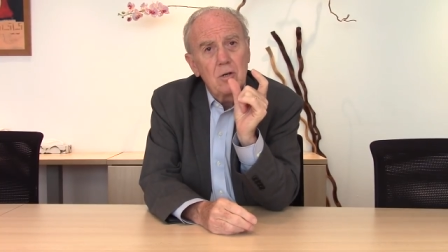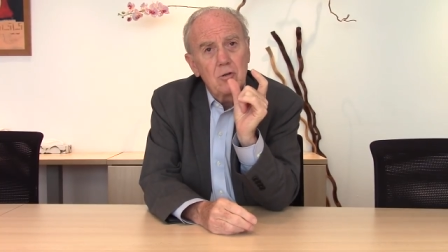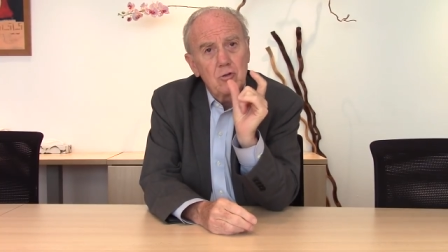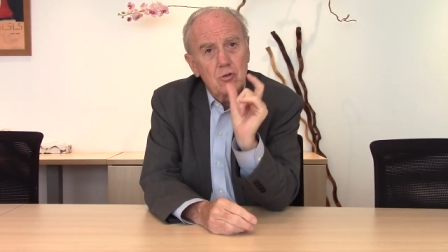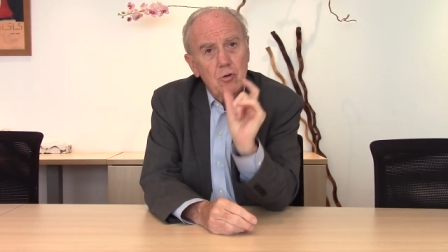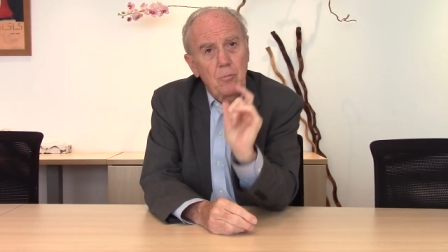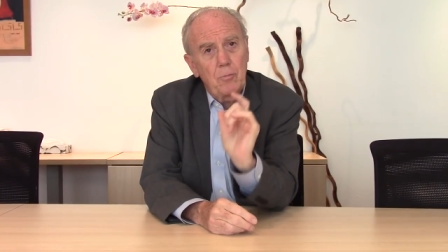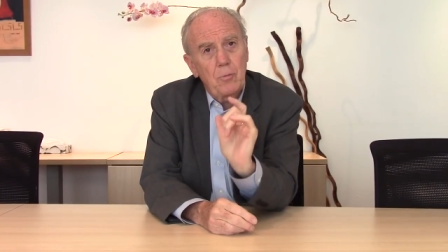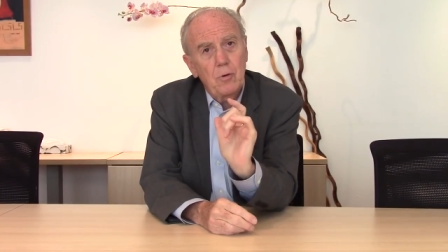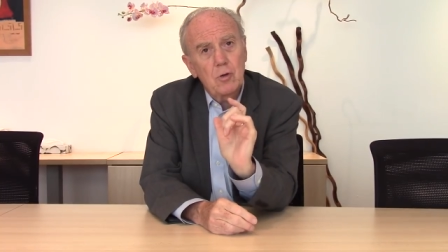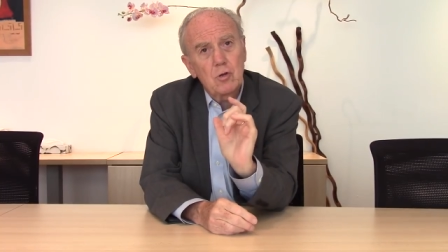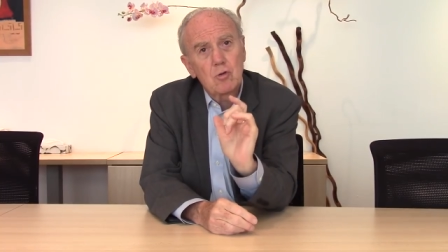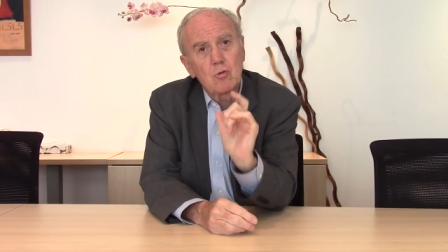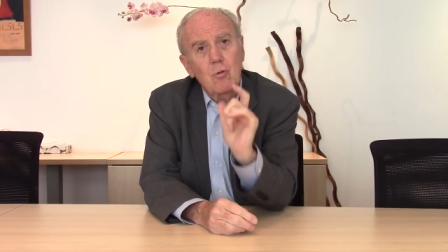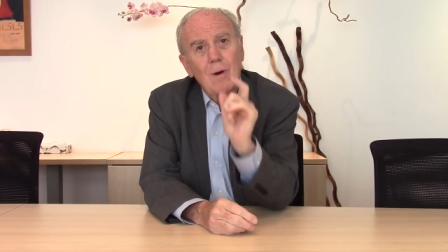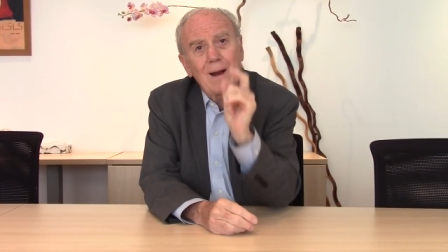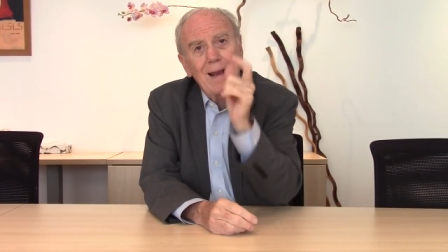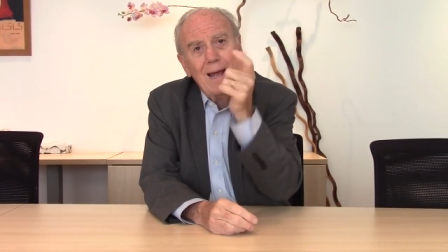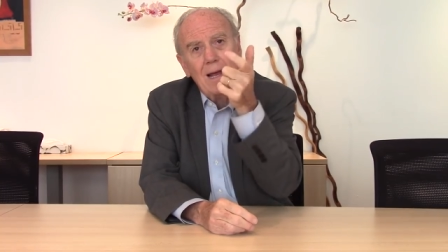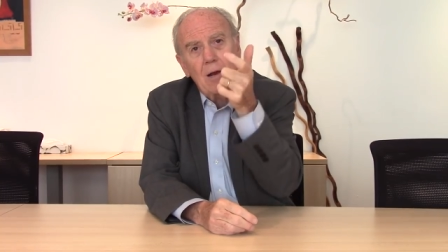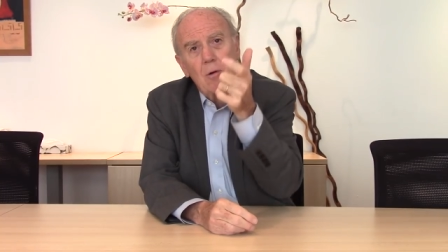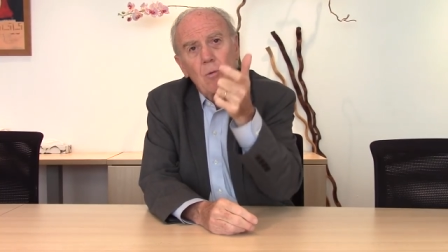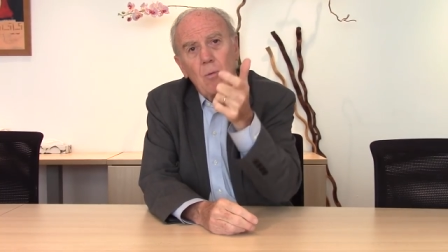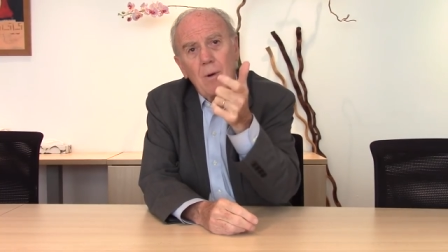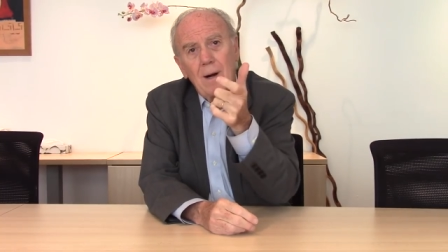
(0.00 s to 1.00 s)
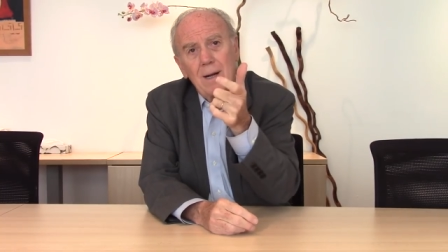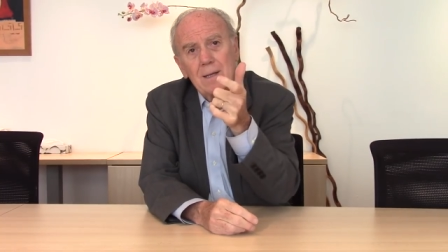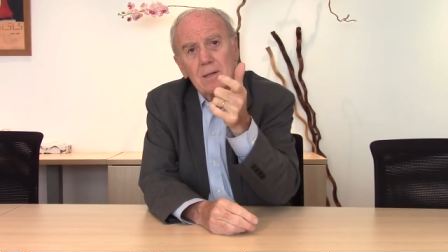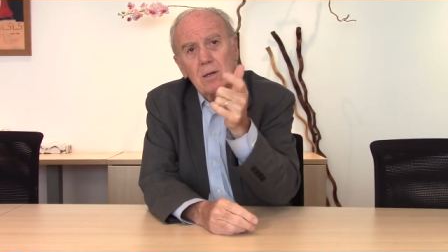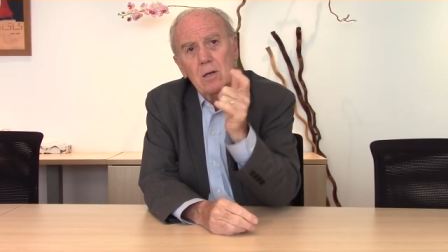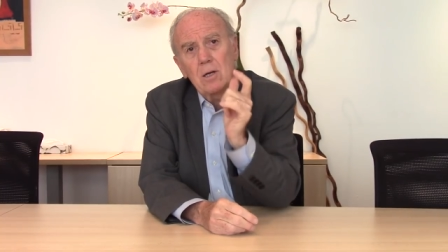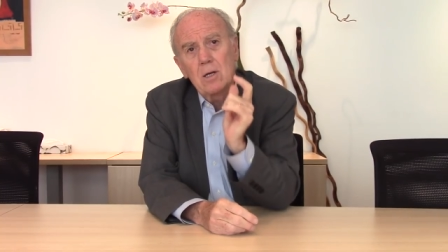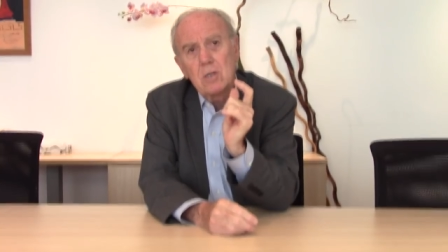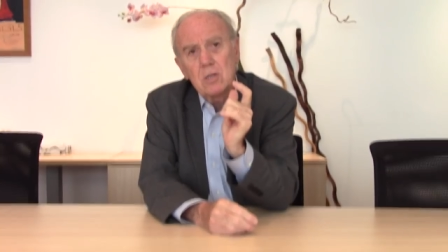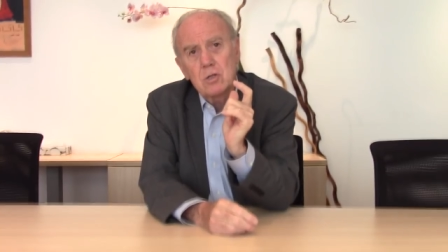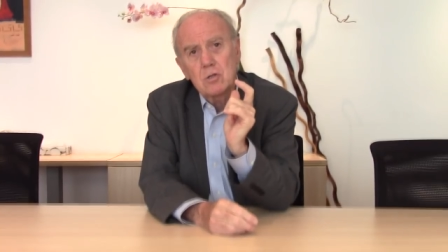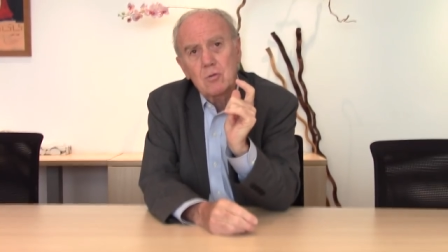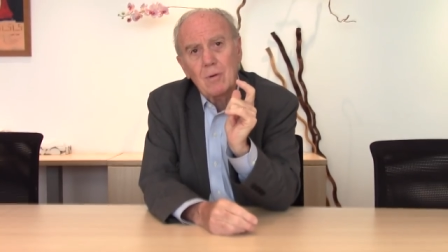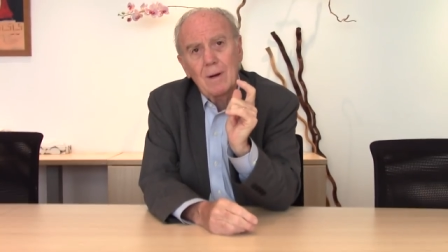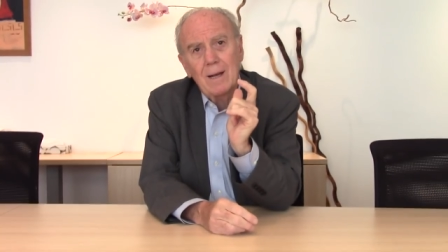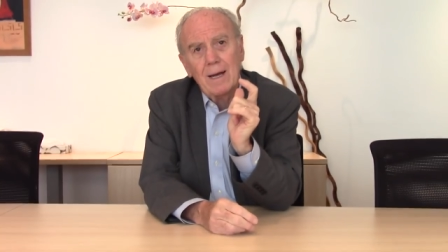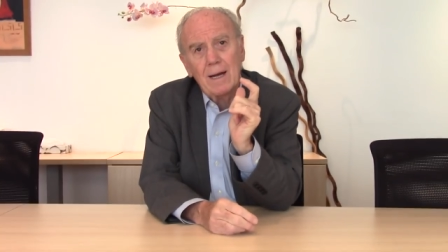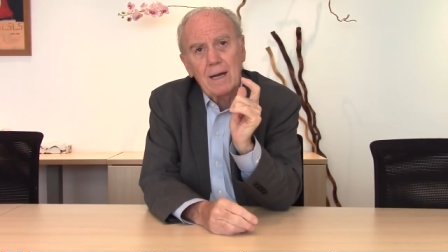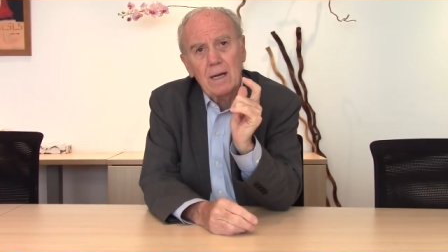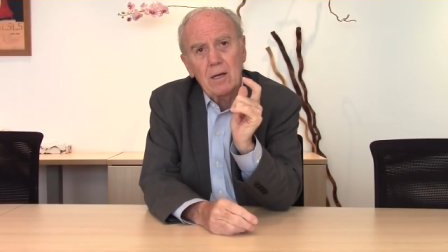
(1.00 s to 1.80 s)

je peux soit croître, soit la